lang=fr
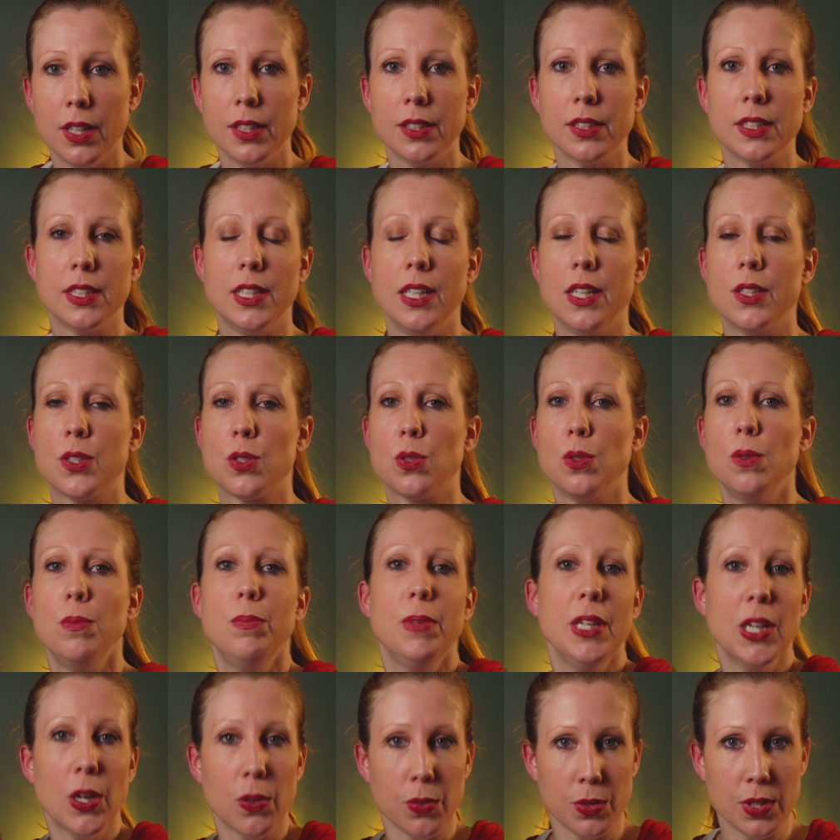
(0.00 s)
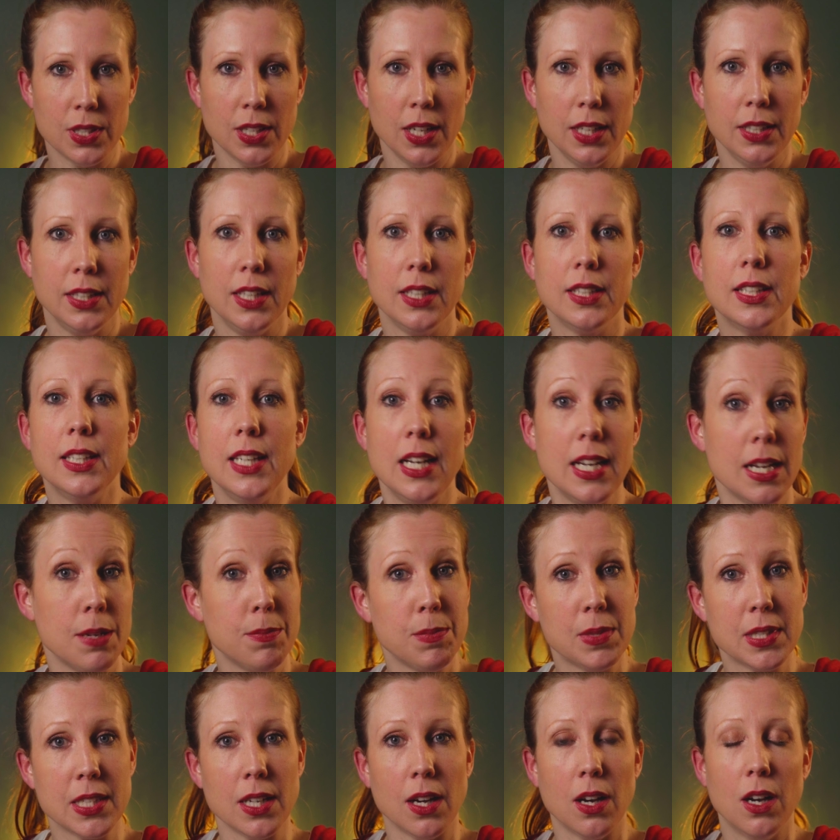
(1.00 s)
qu'il se met en scène et qu'il
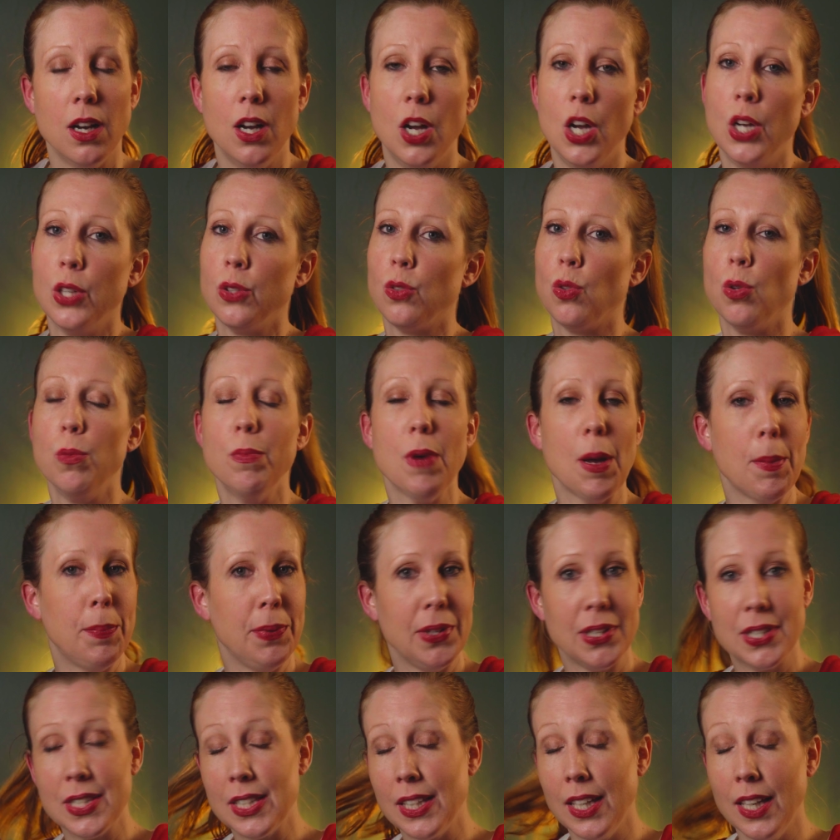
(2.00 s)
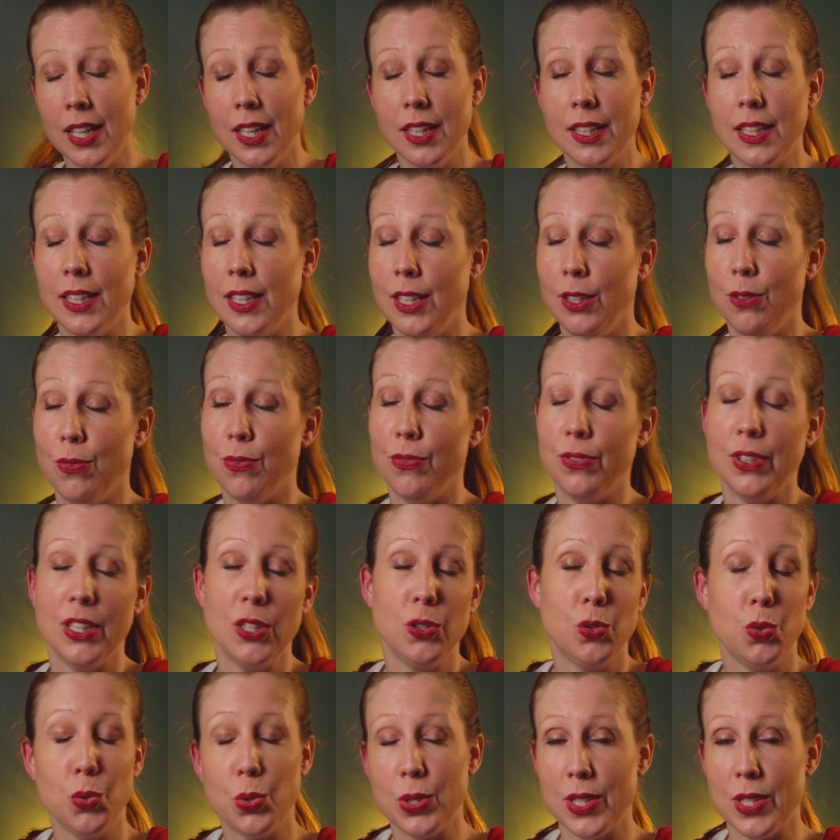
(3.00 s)
aime ça. Thomas Pesquet qui fait du